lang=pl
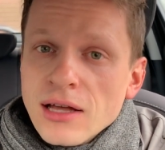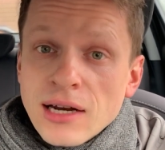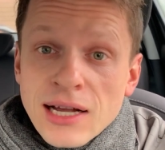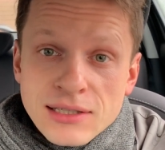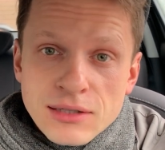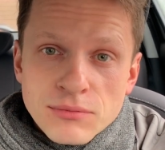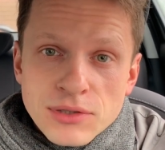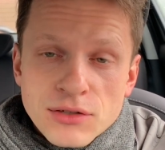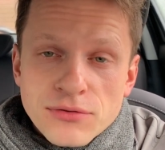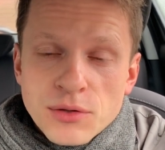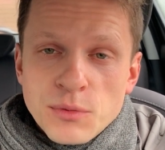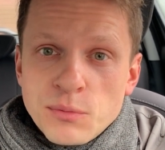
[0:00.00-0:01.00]
razem ze
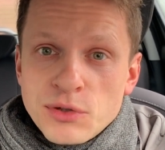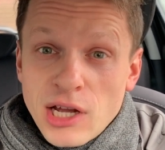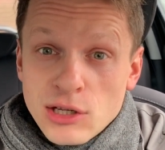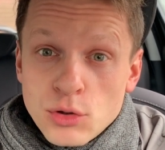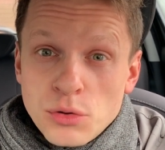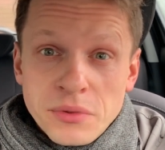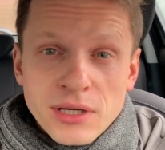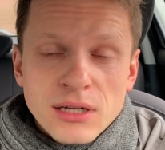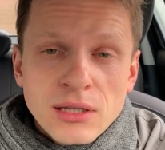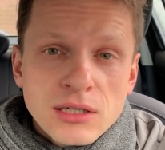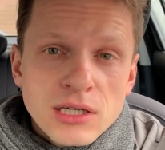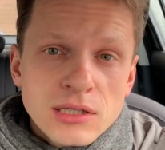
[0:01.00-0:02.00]
swoimi przyjaciółmi,
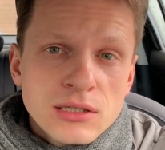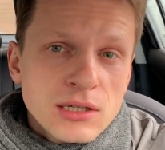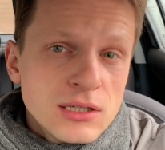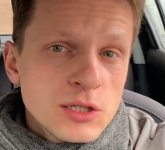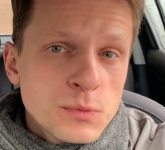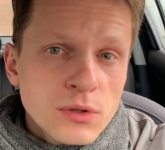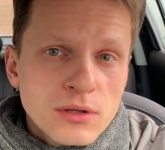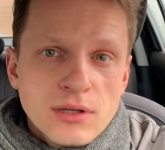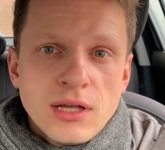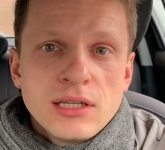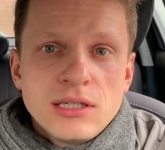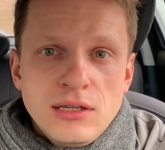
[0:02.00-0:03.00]
jak najczęściej się
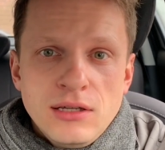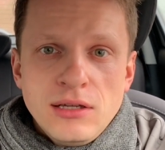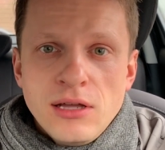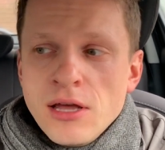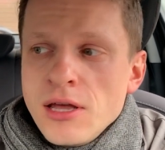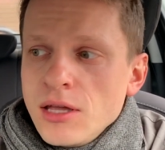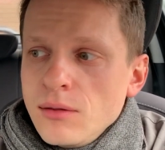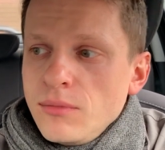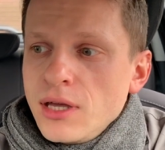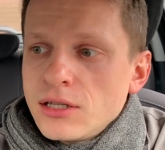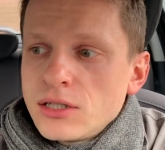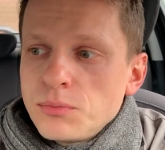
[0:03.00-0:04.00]
spotykać i
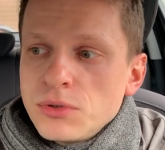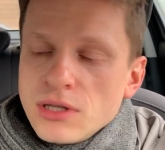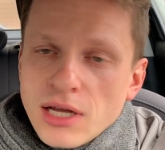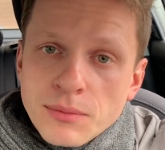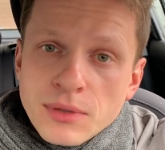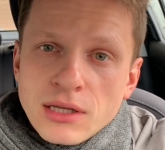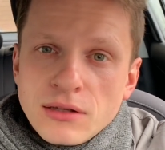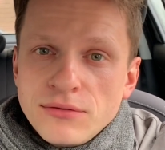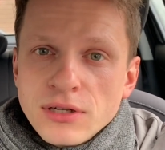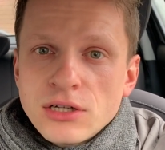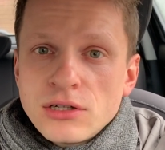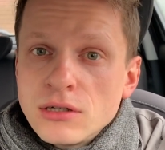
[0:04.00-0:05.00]
mieć przynajmniej
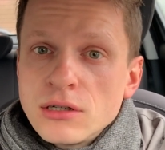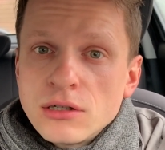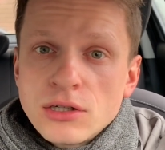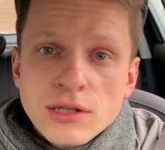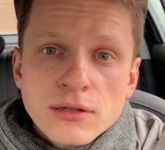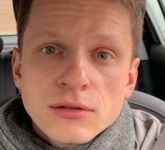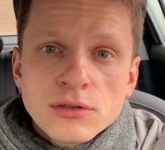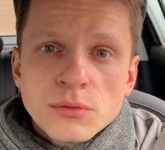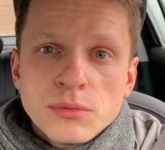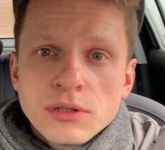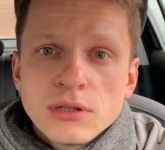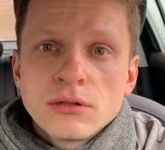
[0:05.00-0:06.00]
2, 3, 4
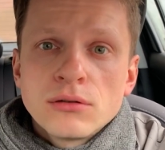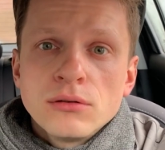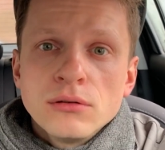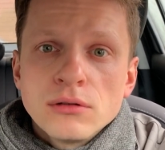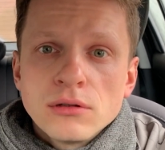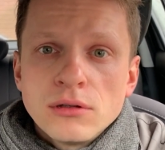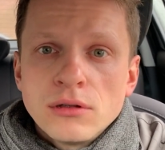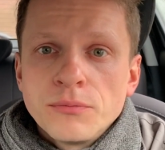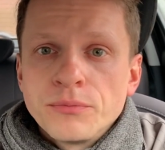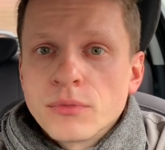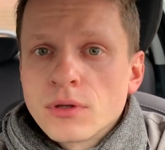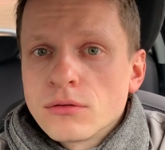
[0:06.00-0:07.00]
osoby, e,
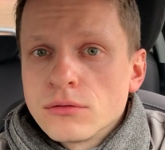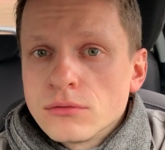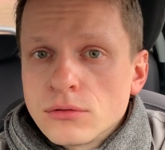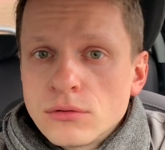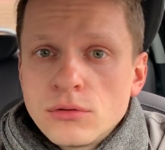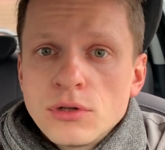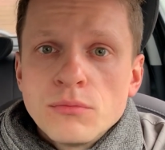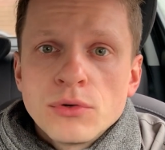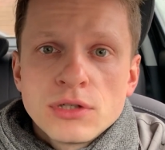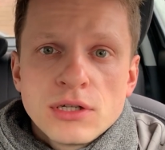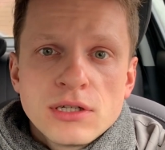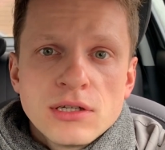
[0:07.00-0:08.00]
którym
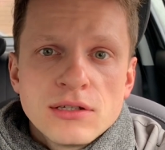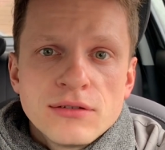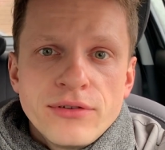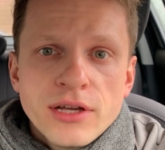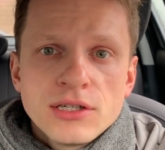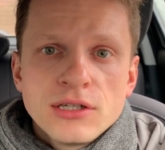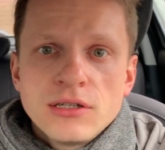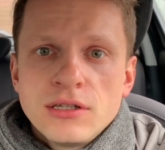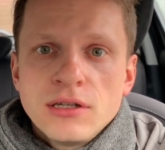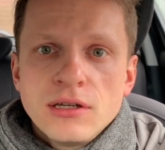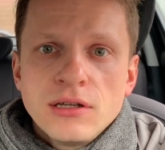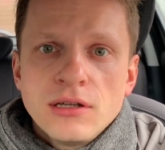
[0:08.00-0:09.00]
można się
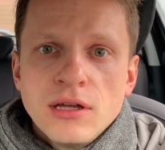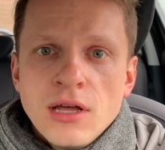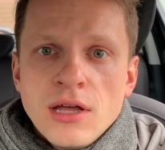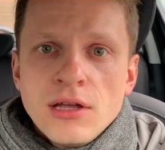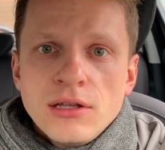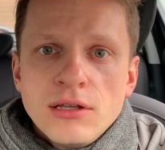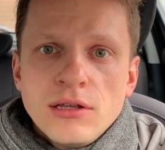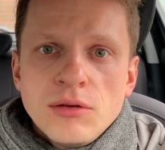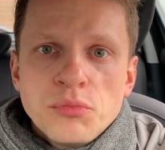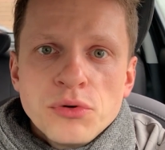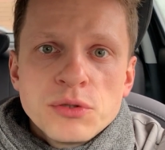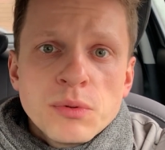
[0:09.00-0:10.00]
zwierzyć i, i
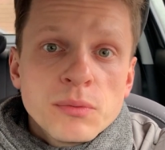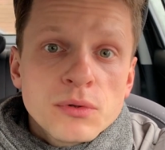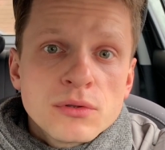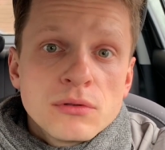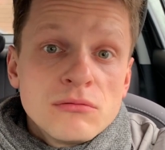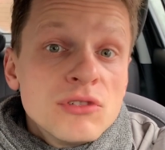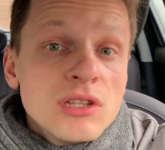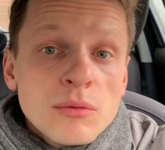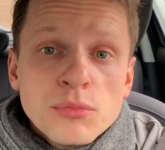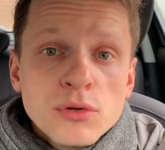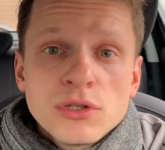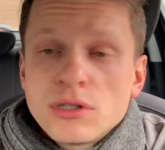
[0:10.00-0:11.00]
pójść po prostu, czy
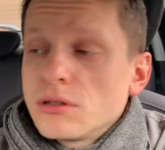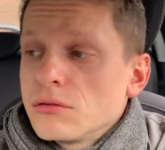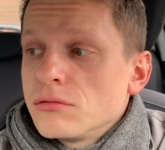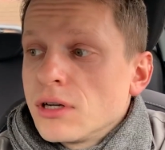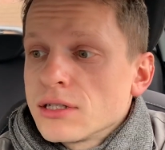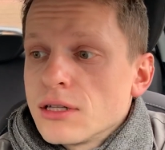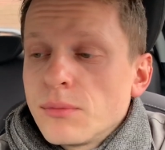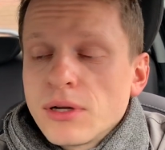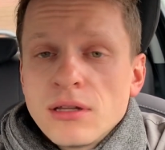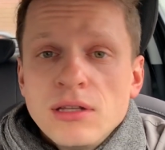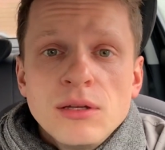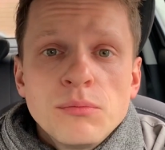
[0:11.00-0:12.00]
tam pójść raz na
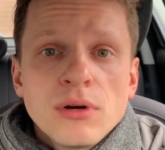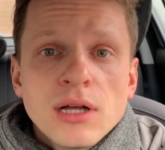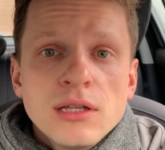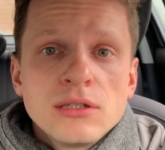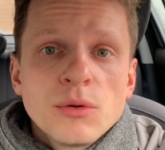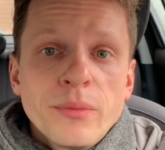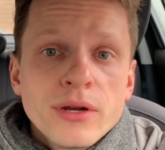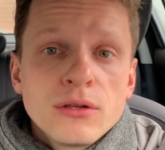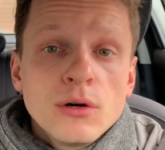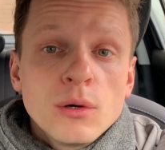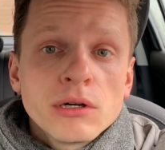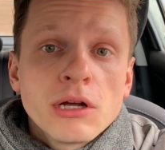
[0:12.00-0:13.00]
parę dni i pogadać o
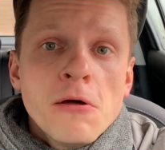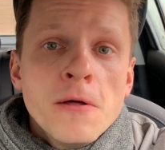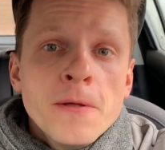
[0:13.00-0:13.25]
pierdołach.